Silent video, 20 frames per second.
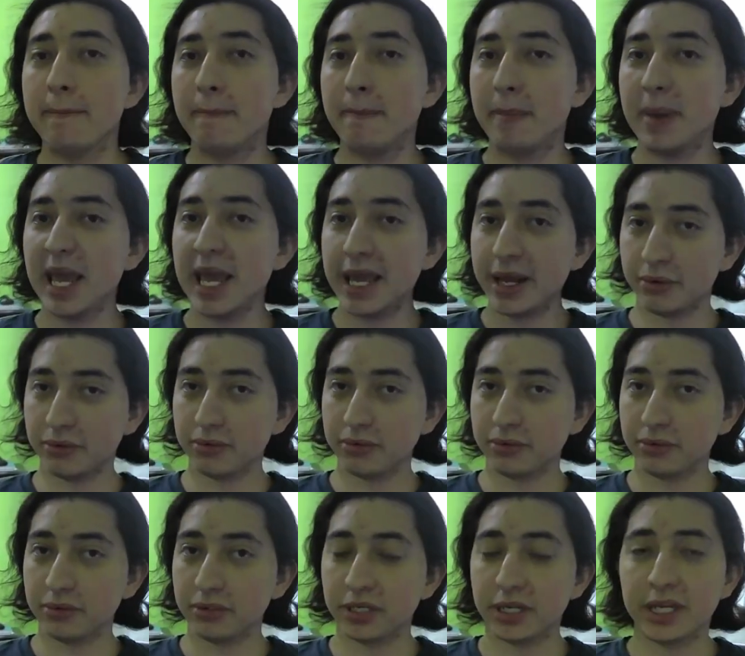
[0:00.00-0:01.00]

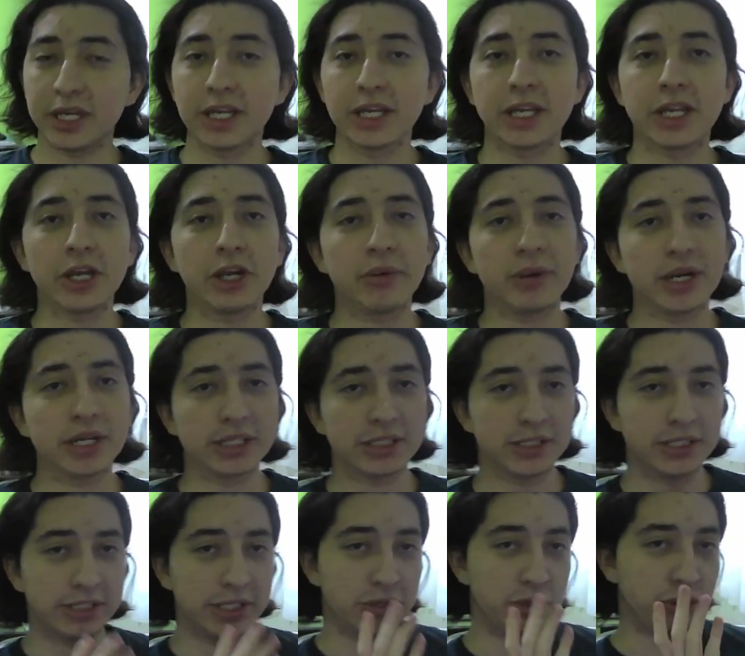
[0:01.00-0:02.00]
pero quiero hablar de
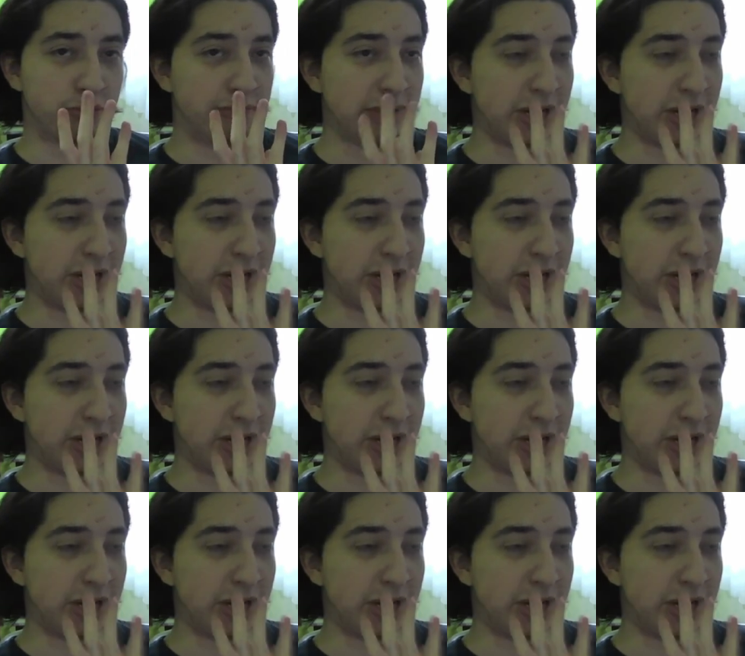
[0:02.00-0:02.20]
este señor